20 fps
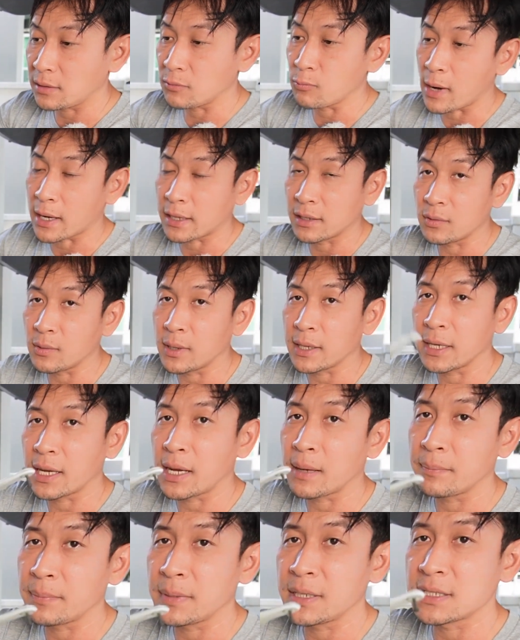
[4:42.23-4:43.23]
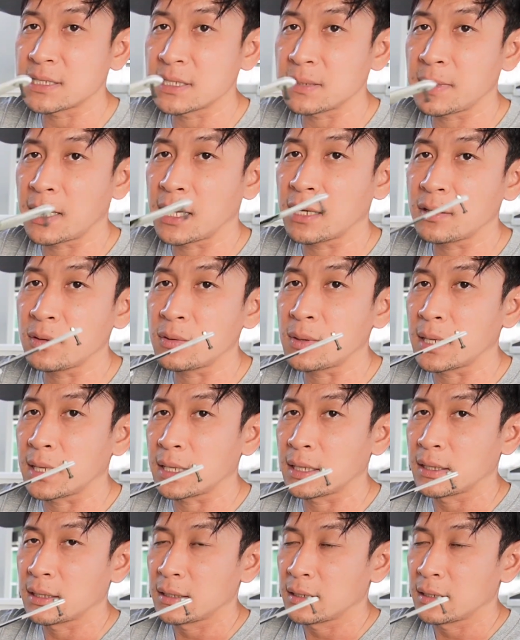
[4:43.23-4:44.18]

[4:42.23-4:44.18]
S1 ด้วยนะครับมี GPS ด้วย